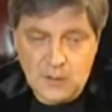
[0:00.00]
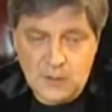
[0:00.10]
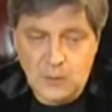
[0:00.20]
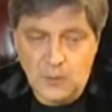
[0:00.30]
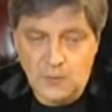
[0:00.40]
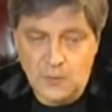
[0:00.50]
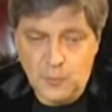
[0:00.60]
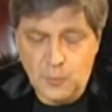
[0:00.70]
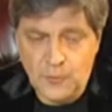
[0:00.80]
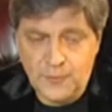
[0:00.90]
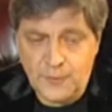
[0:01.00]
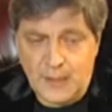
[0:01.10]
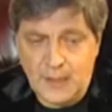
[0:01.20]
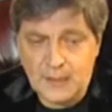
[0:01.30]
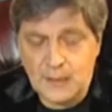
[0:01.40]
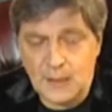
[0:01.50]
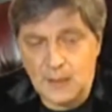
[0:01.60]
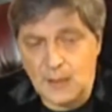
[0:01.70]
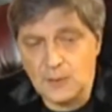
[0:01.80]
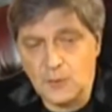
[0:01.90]
слово «любовь»,
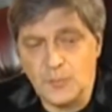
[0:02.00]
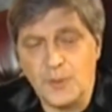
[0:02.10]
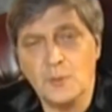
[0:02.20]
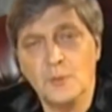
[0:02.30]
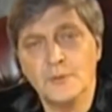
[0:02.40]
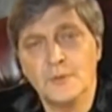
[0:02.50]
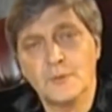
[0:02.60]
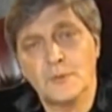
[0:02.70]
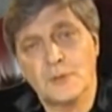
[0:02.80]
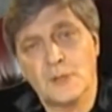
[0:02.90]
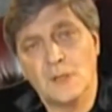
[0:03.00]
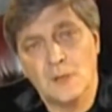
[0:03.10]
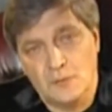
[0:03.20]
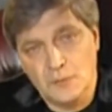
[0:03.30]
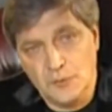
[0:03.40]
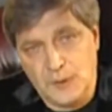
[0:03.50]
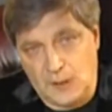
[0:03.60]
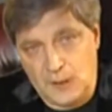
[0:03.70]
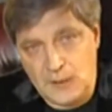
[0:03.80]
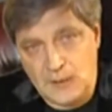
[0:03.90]
она, оно пригодно только
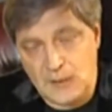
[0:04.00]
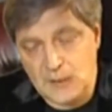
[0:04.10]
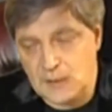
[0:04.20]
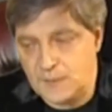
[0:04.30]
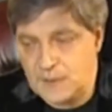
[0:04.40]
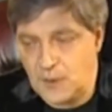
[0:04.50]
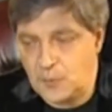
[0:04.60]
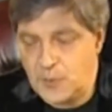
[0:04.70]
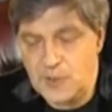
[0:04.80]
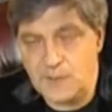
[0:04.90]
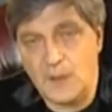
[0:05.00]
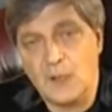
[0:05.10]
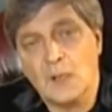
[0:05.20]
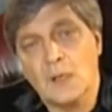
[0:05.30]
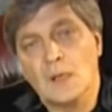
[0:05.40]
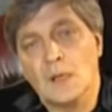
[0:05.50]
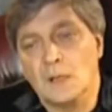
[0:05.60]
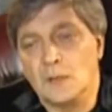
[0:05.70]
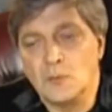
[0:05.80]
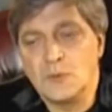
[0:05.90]
внутри христианского сообщества.
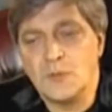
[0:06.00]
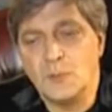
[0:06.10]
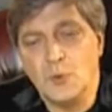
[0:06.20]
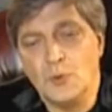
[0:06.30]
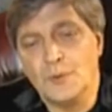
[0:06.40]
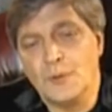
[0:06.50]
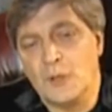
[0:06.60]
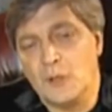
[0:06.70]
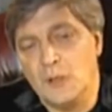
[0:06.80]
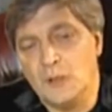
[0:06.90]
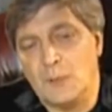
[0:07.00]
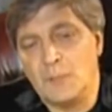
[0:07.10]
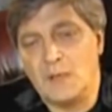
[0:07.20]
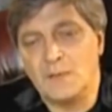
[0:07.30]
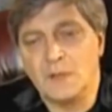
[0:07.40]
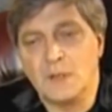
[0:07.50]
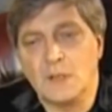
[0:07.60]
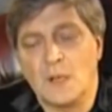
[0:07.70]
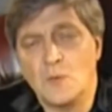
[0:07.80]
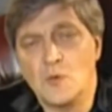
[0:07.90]
А устремленное и направленное
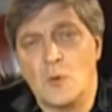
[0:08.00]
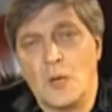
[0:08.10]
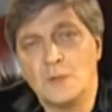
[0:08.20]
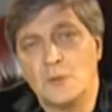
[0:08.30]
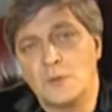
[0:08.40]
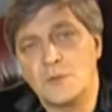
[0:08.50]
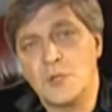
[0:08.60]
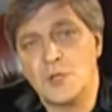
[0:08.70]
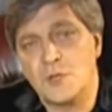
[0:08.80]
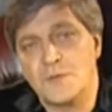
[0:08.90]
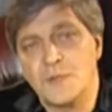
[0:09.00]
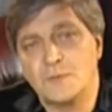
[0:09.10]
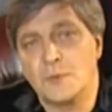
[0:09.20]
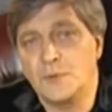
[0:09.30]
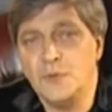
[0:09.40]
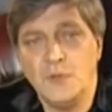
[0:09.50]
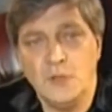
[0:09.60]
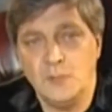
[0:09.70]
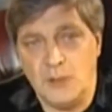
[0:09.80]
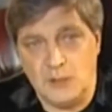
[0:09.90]
наружу, оно чаще всего
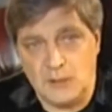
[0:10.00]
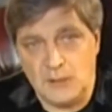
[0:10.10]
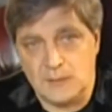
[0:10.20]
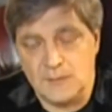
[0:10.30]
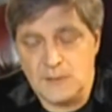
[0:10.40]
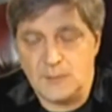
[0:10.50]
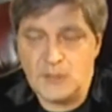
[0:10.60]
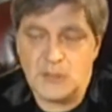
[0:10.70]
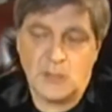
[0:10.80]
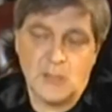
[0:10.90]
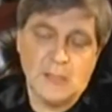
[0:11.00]
не имеет этого смысла.